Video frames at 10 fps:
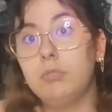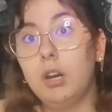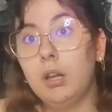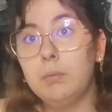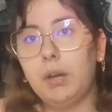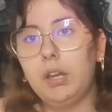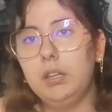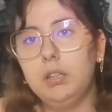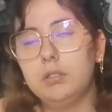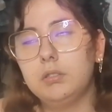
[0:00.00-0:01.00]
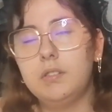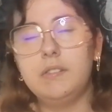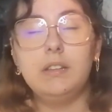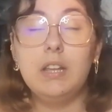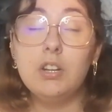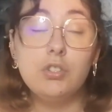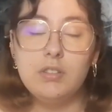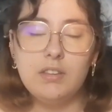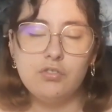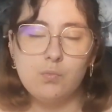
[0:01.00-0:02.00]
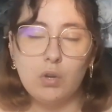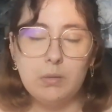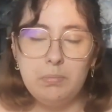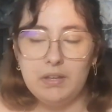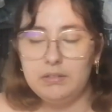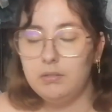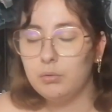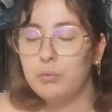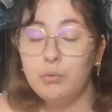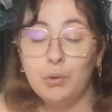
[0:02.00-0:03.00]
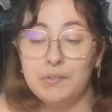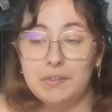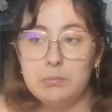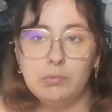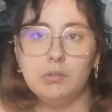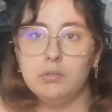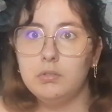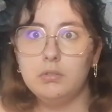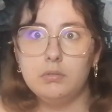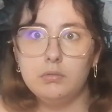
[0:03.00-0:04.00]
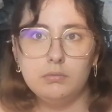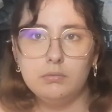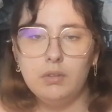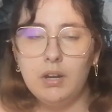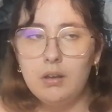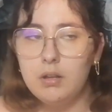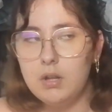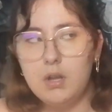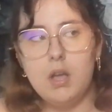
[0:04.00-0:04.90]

voilà, après, euh, c'est de la jeunesse, je me répète, donc forcément, voilà.